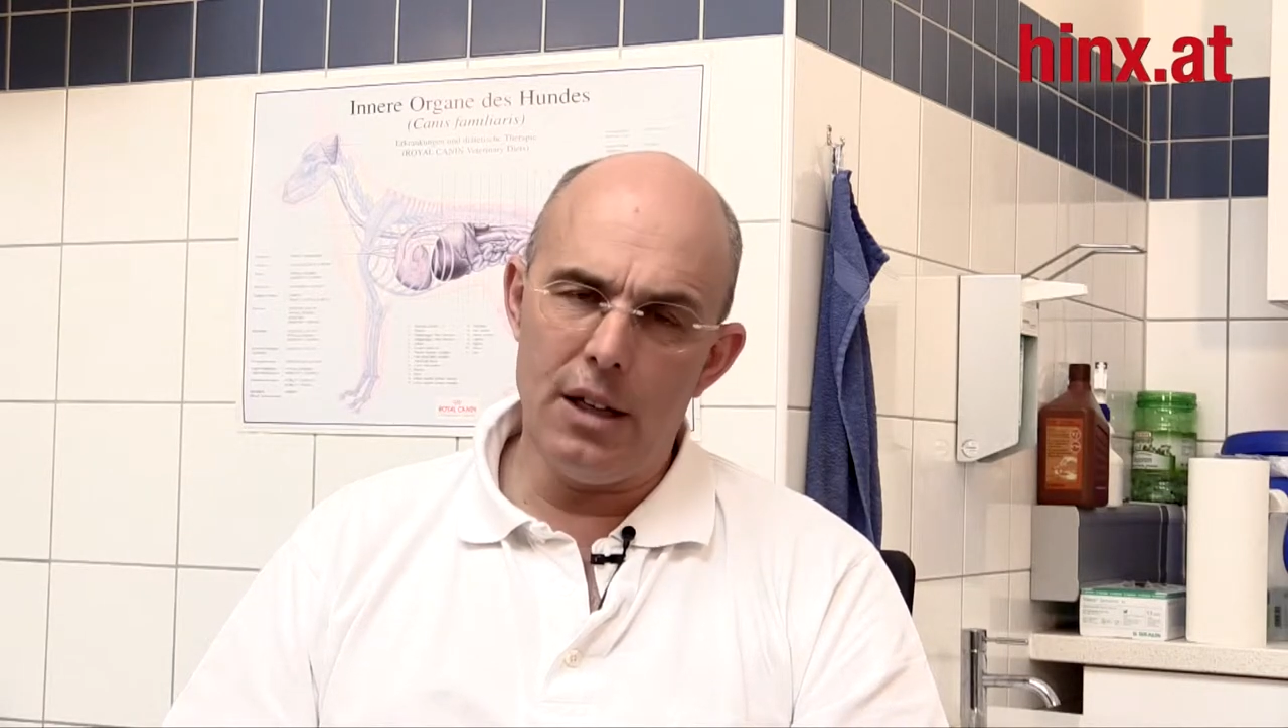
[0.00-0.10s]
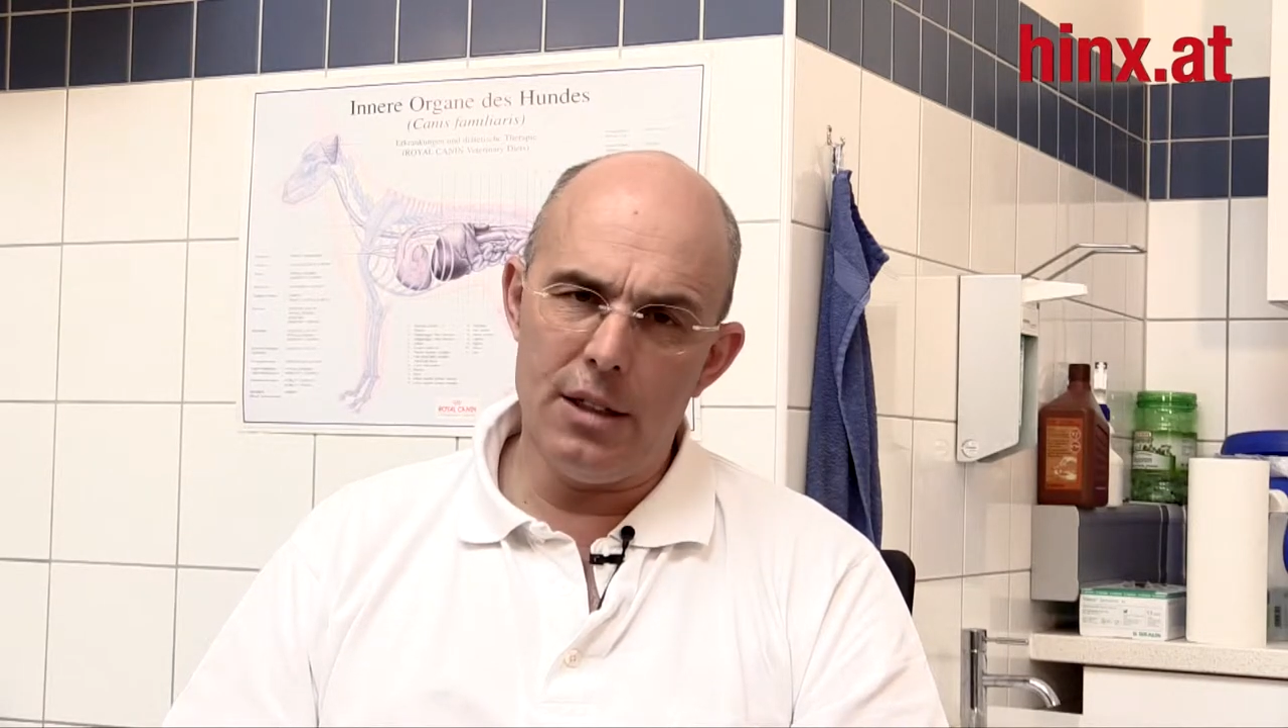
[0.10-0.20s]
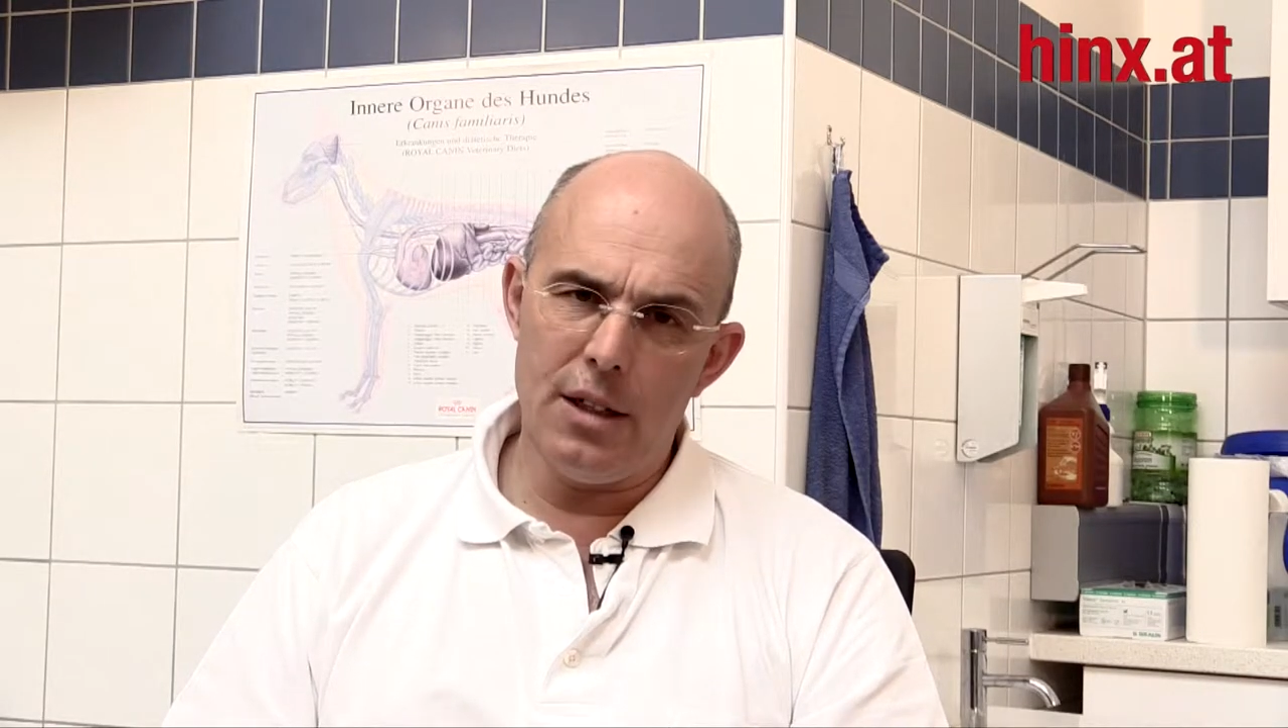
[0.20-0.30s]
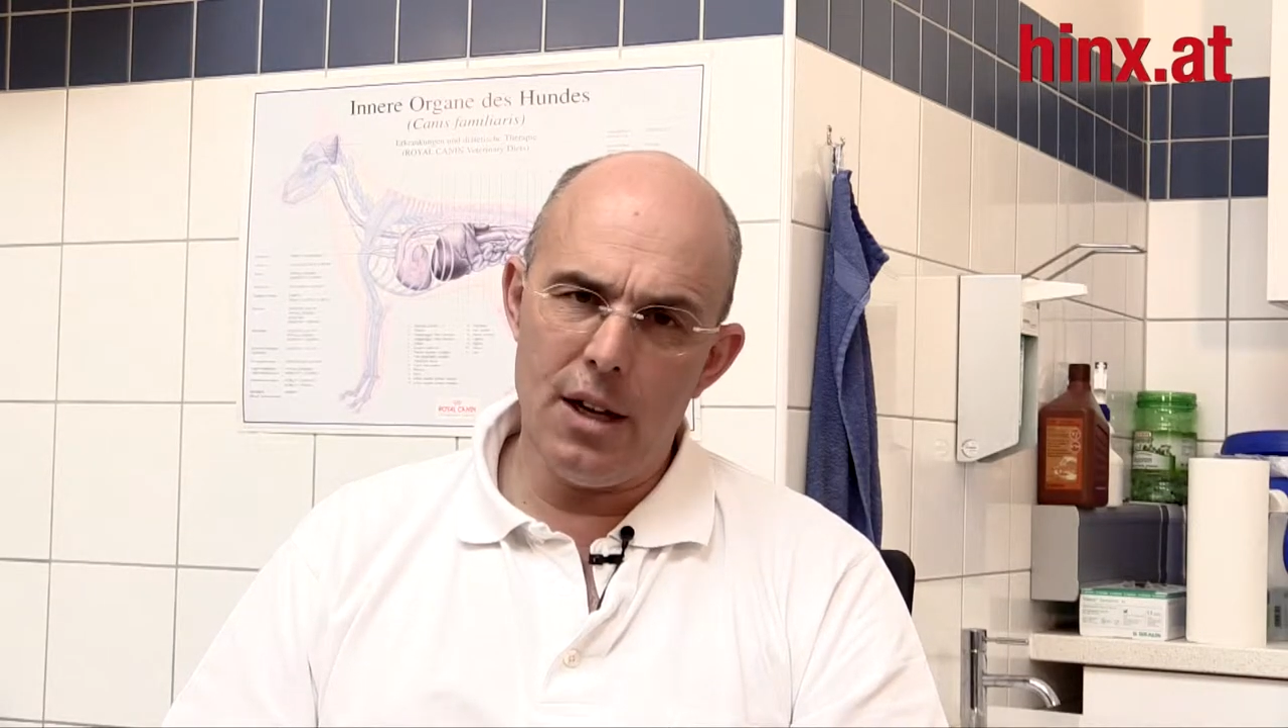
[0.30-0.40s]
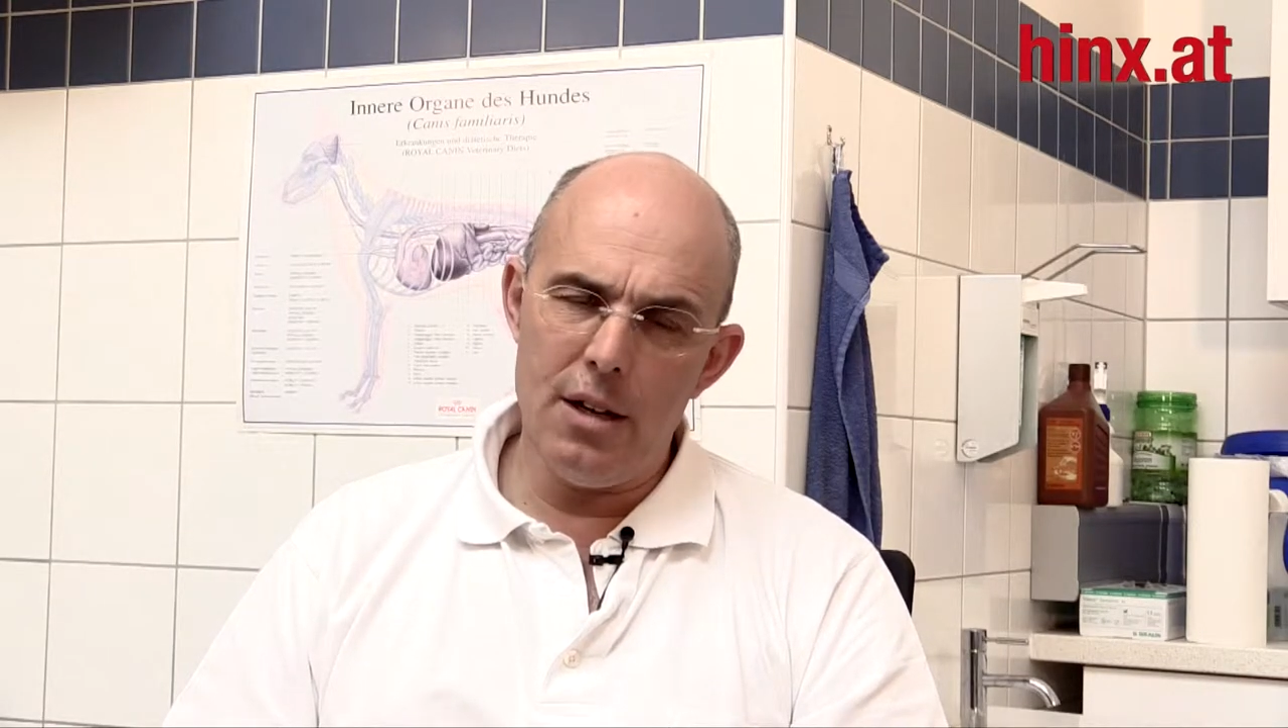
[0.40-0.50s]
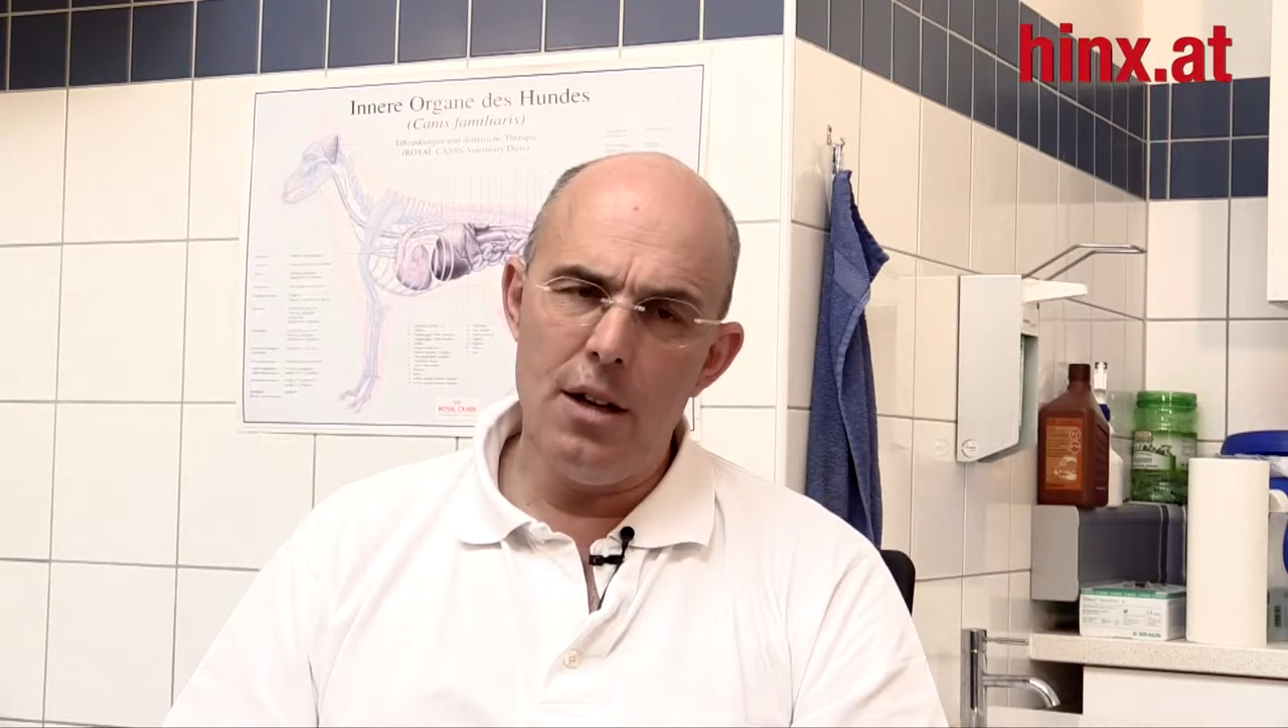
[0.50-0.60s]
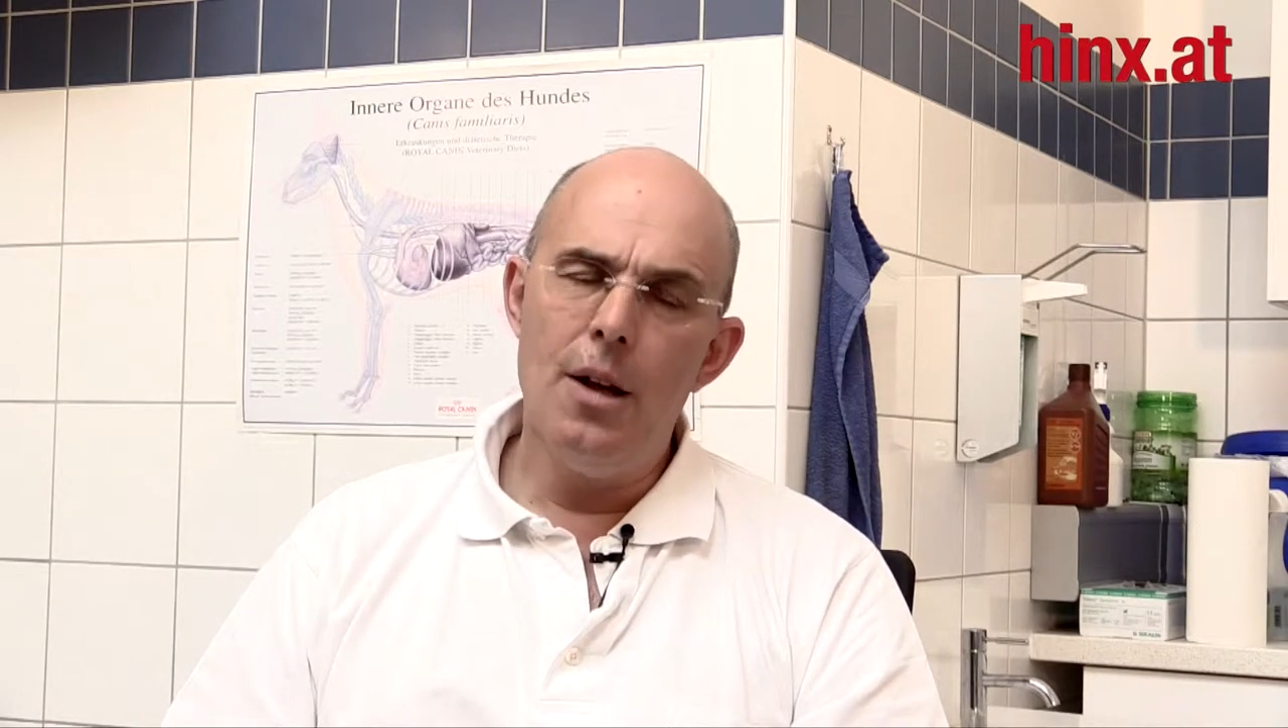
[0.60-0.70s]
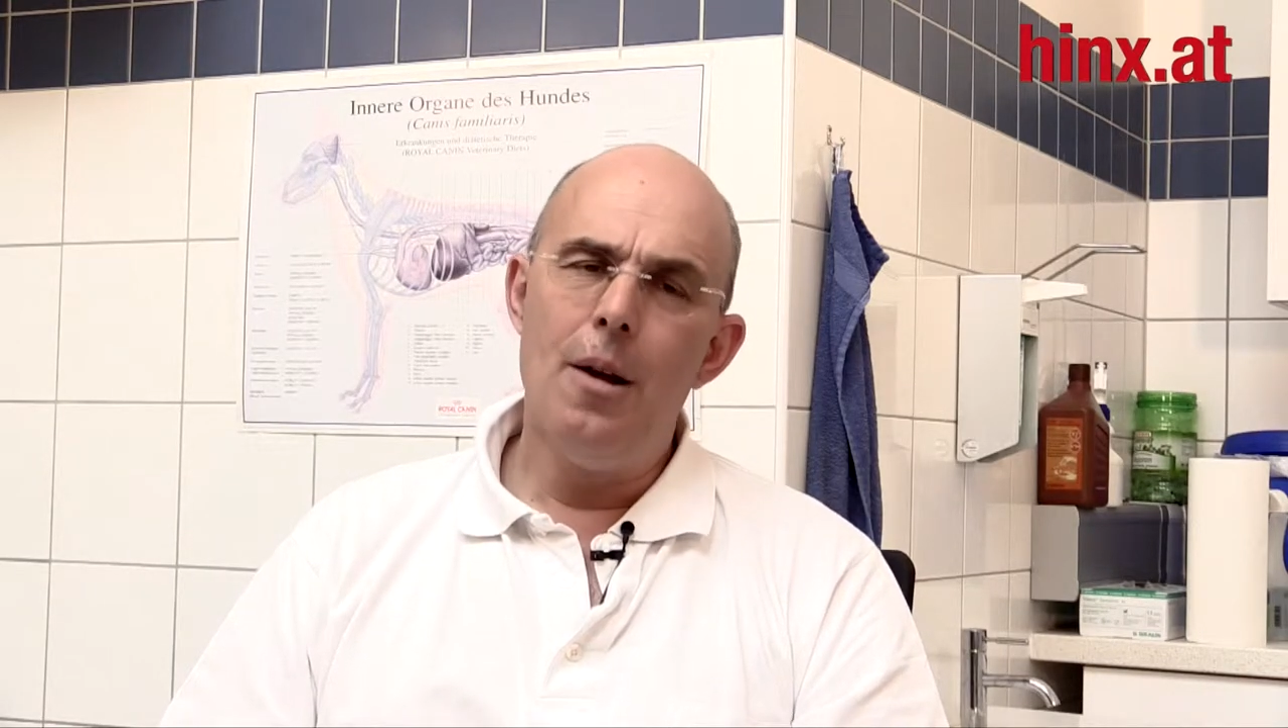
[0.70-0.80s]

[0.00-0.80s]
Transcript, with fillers: halten kann,